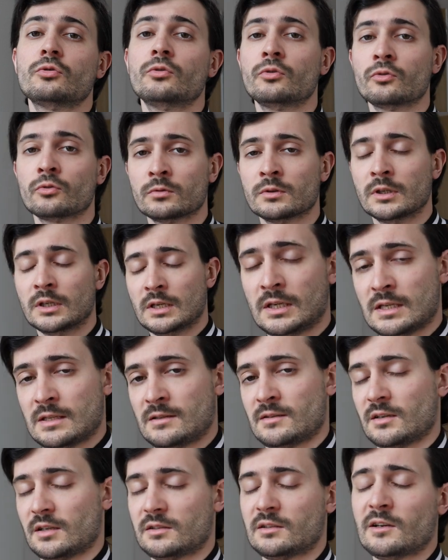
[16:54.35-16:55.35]
nom,
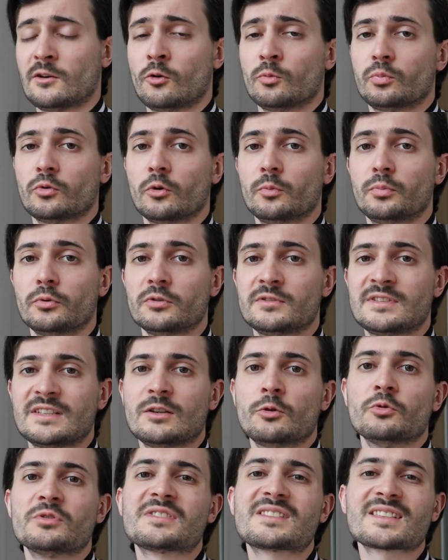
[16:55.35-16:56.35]
Certains ont proposé
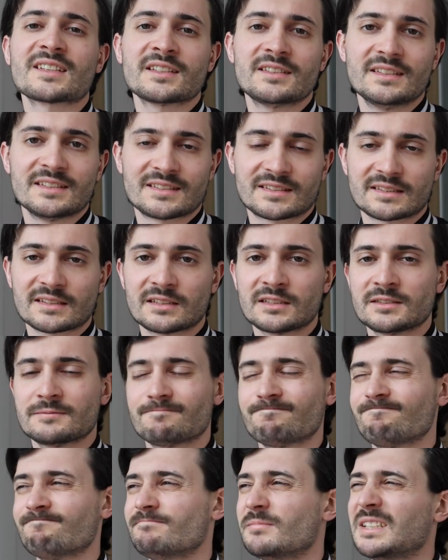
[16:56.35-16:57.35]
le saint des saints,
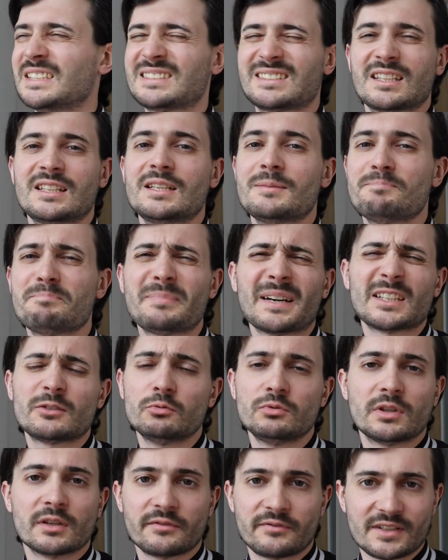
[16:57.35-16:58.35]
mais ça n'est pas
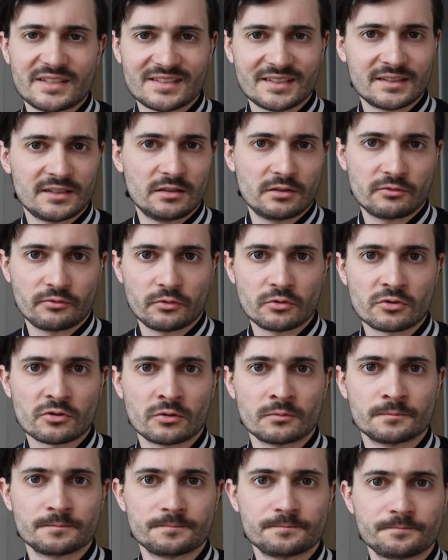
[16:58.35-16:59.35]
tout à fait
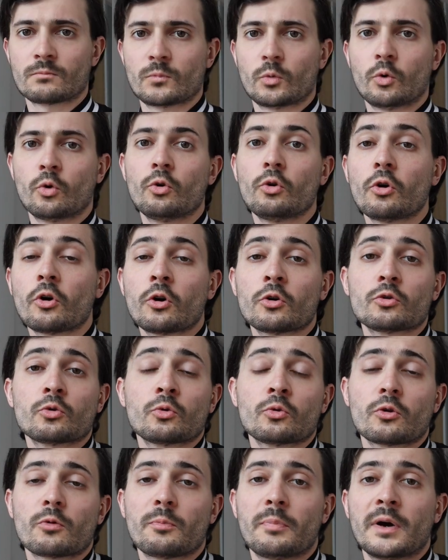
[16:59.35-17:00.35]
satisfaisant. On le rend
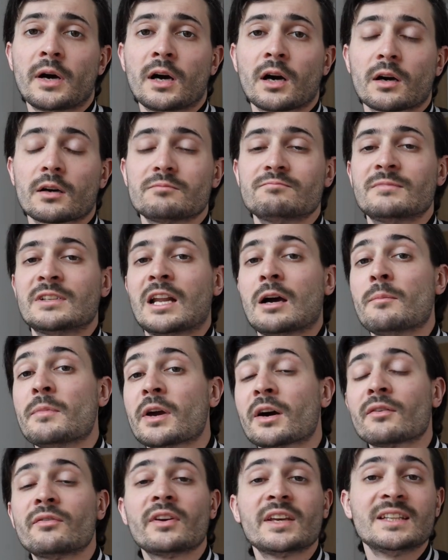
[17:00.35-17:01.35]
donc par la
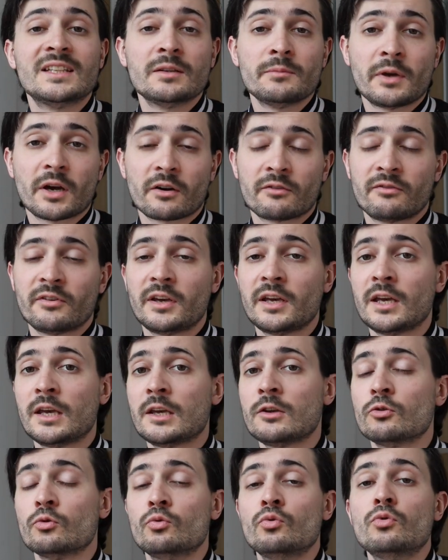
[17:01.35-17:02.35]
merveille des
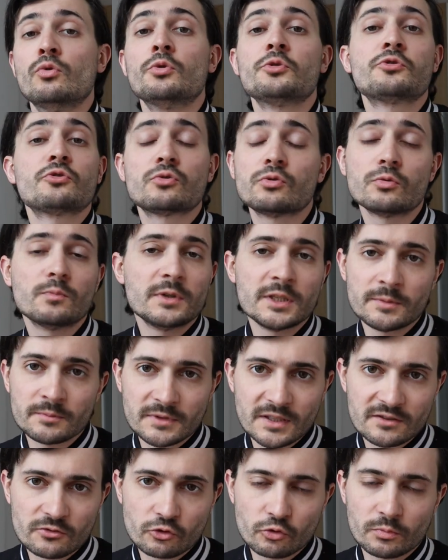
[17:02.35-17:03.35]
merveilles ou le sublime
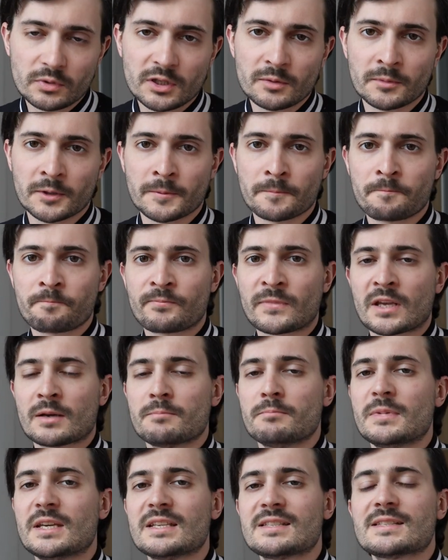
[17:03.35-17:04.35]
des sublimes,
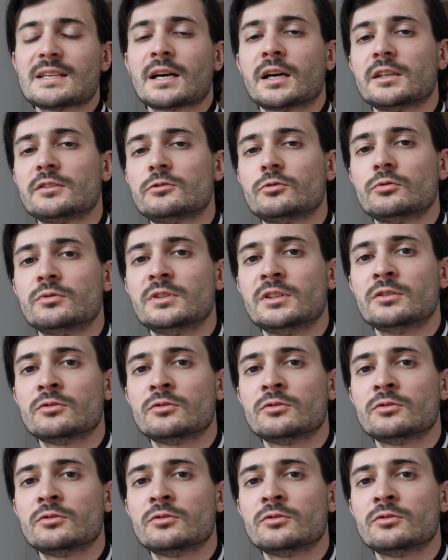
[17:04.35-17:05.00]
mais ça reste des